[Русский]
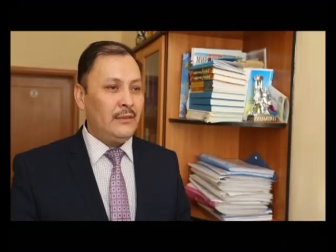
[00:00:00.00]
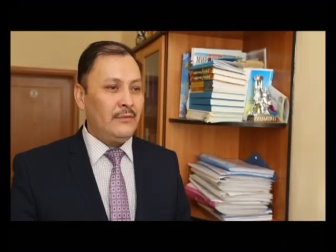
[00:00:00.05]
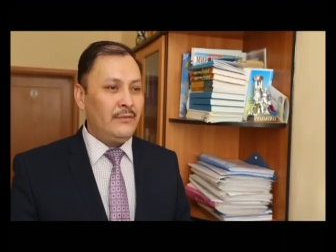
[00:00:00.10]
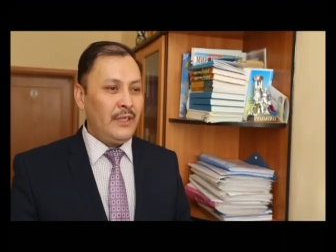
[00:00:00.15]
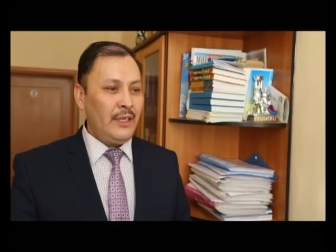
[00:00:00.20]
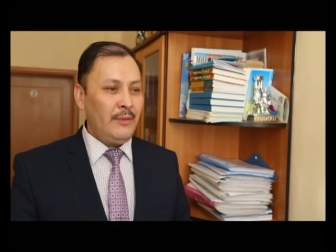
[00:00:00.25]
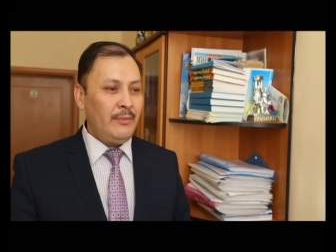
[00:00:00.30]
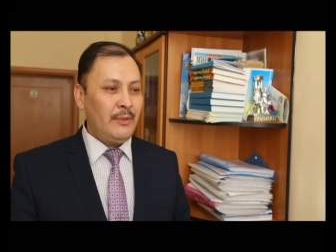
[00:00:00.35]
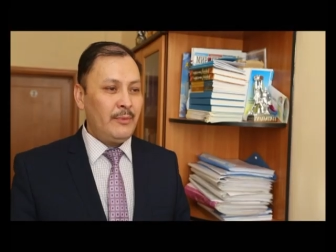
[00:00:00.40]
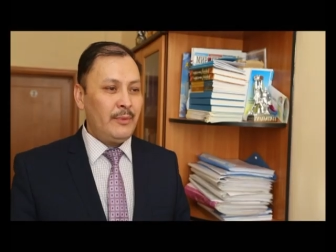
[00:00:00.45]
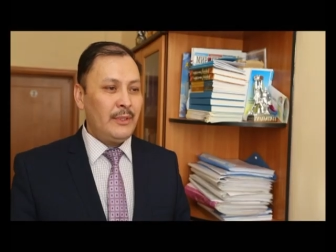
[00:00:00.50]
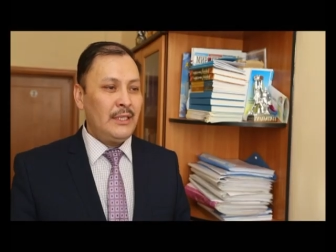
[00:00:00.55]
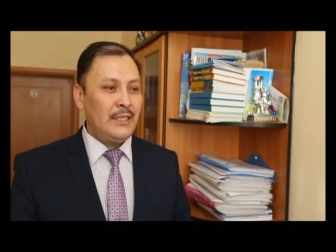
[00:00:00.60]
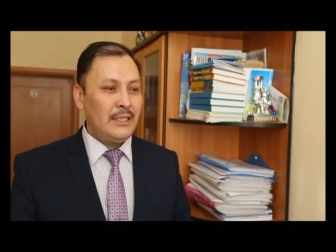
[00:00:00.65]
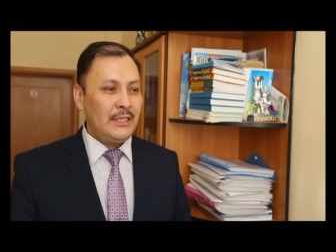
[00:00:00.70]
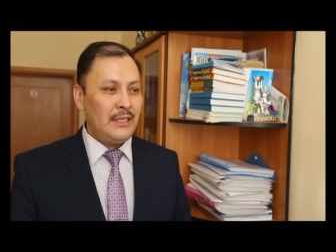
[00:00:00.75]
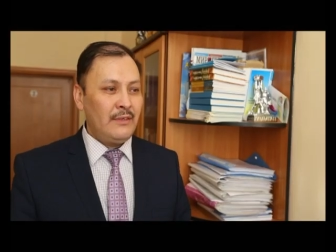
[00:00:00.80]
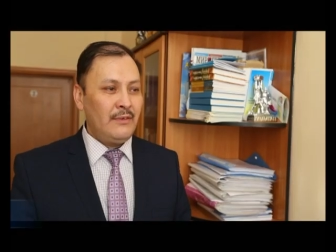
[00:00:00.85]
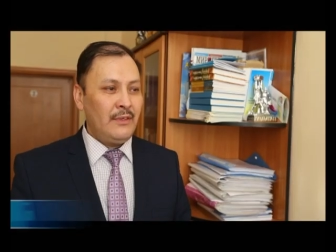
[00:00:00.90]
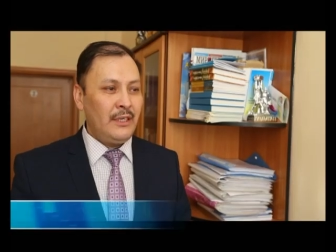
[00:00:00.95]
время
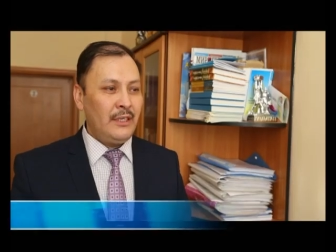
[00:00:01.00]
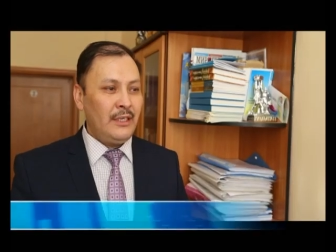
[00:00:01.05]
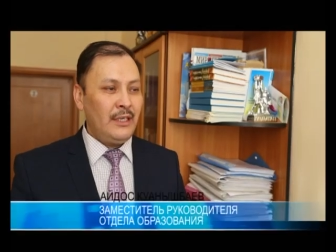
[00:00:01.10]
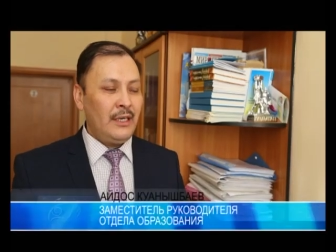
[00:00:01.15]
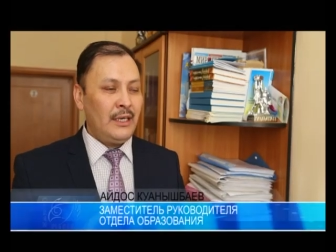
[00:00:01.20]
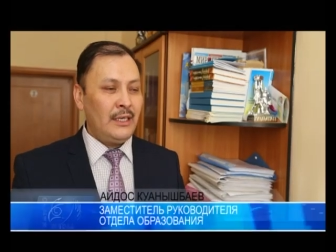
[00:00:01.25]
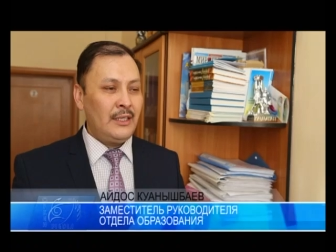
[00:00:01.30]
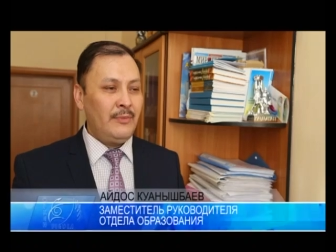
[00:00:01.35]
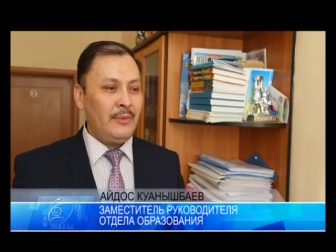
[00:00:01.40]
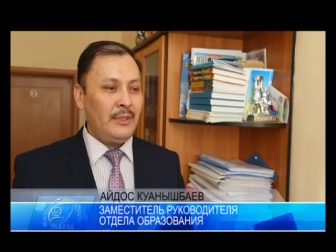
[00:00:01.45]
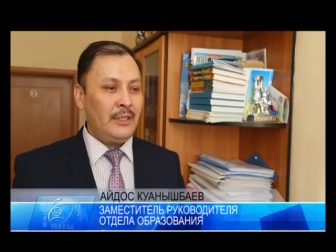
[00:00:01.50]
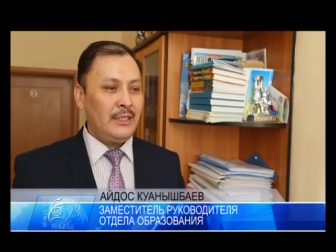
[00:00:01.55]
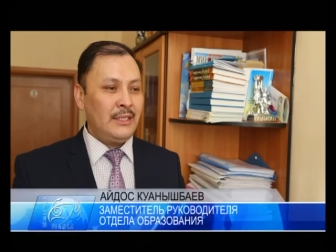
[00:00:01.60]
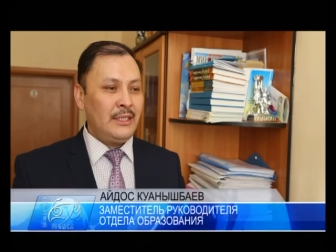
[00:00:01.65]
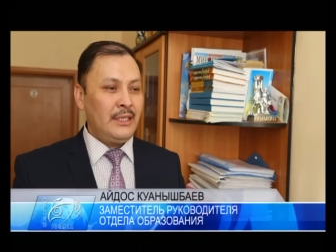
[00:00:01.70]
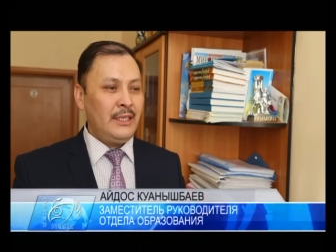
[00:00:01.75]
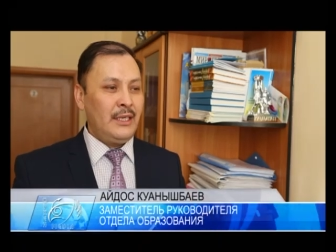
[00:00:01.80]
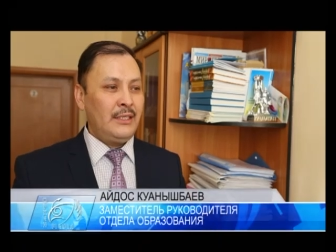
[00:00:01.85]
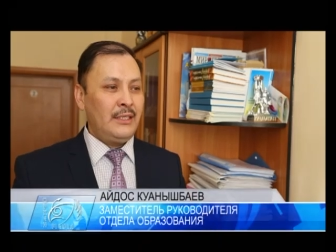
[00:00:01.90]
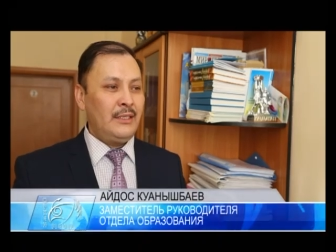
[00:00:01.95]
предоставления отмены
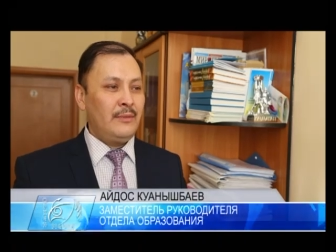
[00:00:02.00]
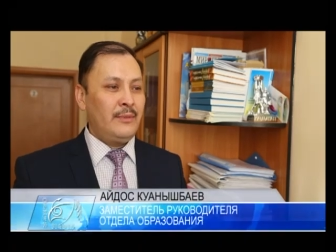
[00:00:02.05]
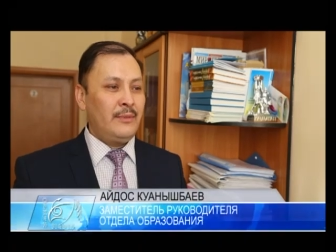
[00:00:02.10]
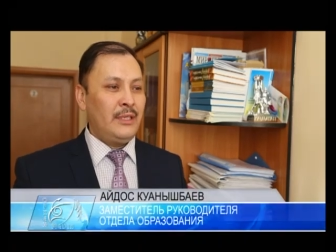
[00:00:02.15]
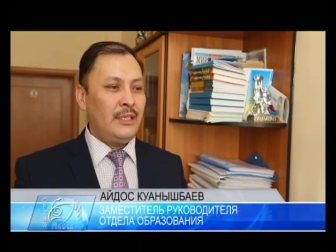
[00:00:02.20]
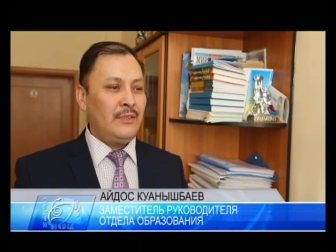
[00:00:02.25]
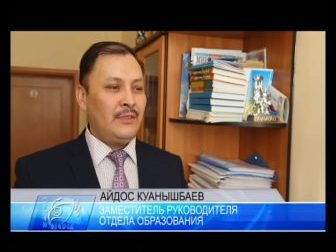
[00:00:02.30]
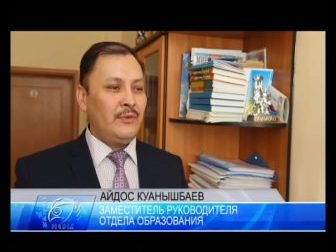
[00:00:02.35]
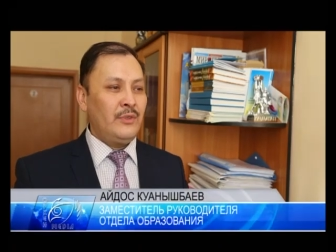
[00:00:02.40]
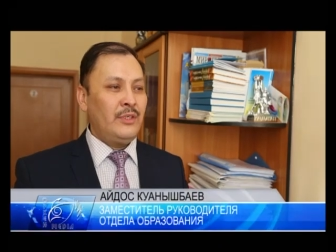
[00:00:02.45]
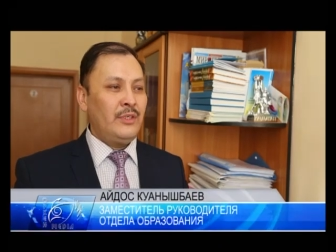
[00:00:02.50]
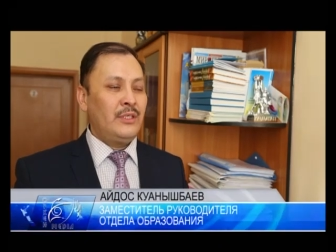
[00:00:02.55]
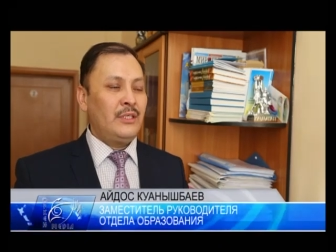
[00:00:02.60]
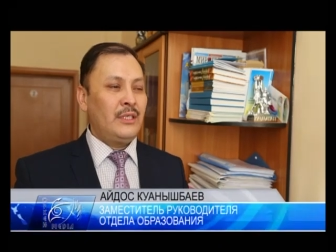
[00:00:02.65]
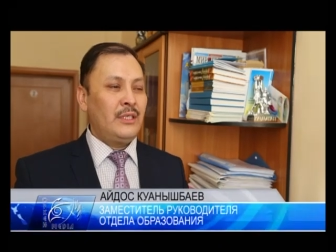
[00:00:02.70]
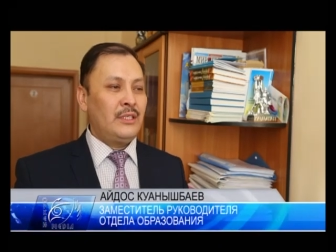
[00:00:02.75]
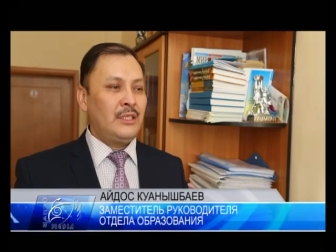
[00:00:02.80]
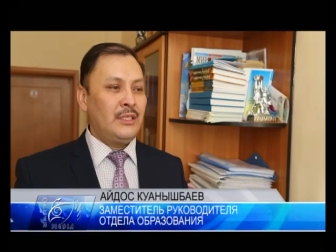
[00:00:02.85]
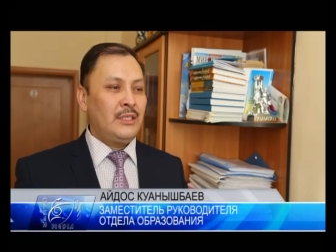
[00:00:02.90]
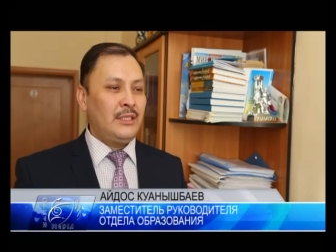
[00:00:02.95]
занятий производится с
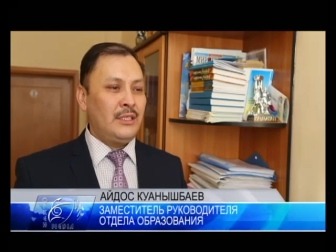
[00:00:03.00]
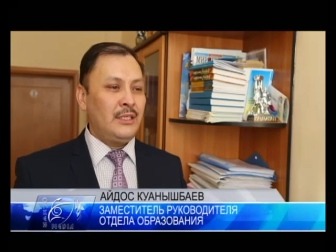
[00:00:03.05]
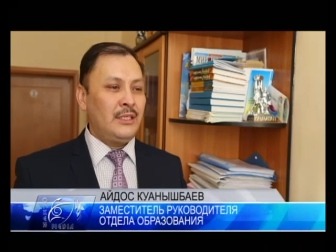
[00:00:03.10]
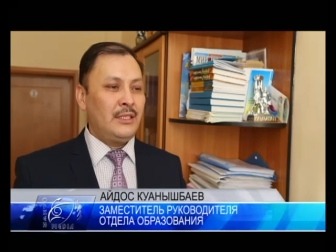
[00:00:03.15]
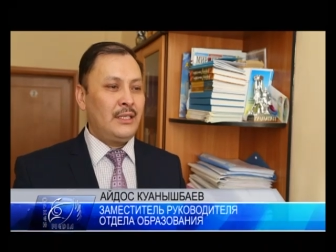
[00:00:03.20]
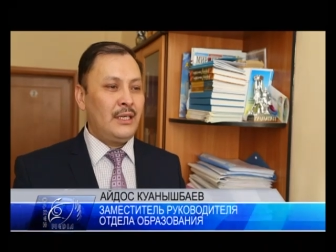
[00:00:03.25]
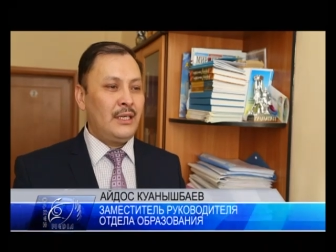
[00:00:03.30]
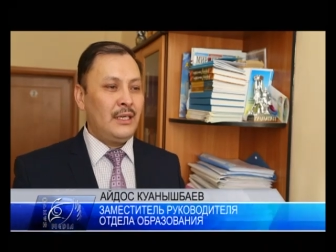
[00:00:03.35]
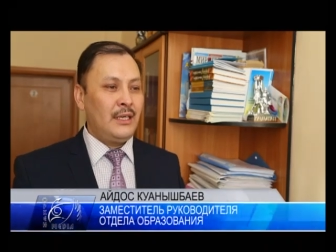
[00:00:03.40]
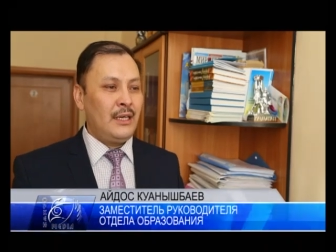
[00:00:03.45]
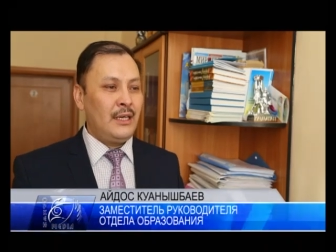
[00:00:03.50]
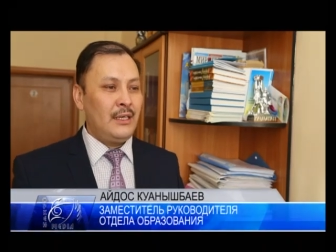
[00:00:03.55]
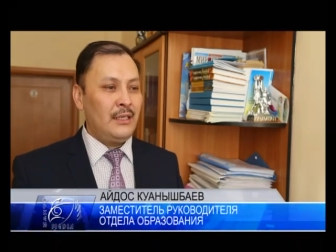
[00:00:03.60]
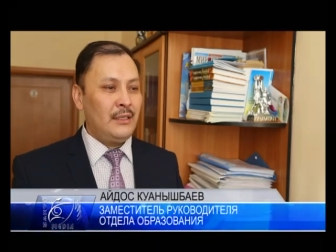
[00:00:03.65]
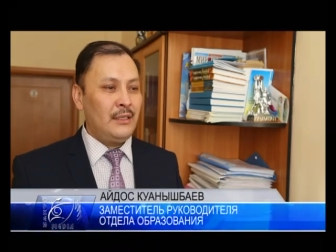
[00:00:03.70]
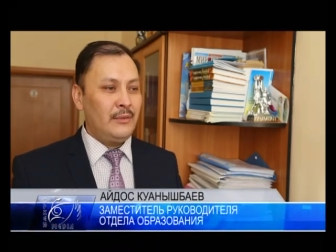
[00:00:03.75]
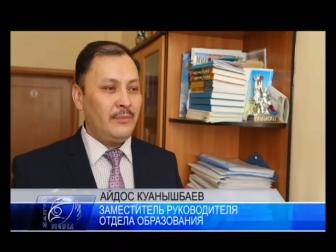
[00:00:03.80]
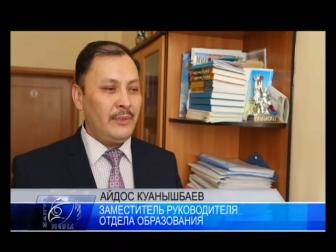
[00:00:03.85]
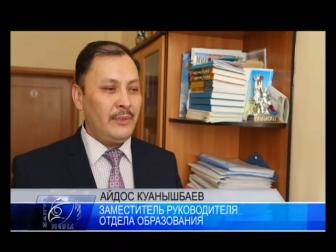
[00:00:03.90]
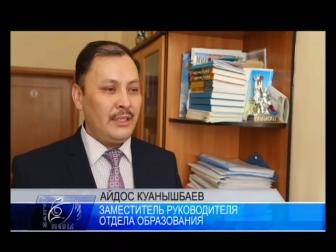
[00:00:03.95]

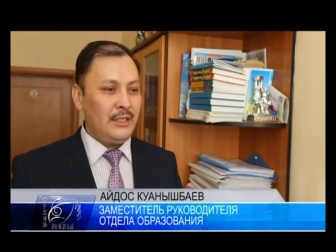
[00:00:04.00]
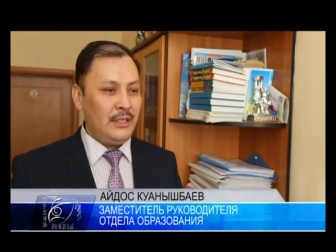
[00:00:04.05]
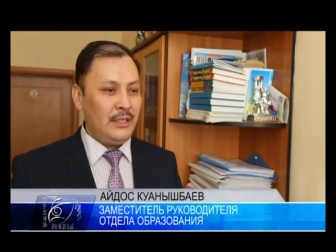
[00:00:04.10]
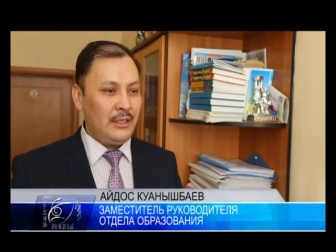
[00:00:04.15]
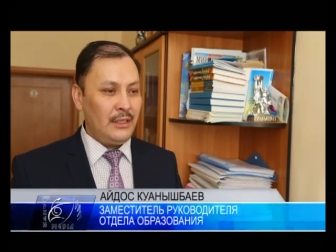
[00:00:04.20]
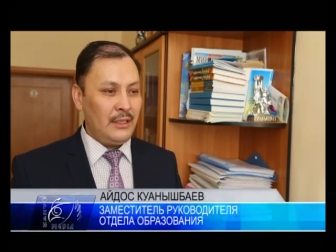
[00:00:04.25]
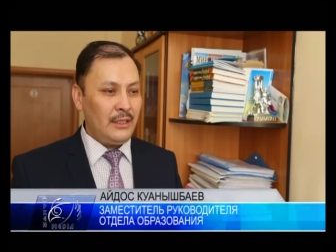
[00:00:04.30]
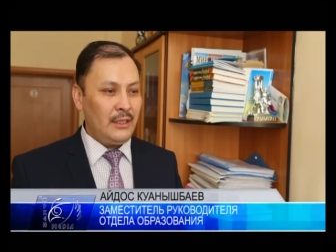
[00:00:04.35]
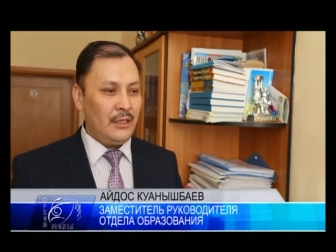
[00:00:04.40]
6.45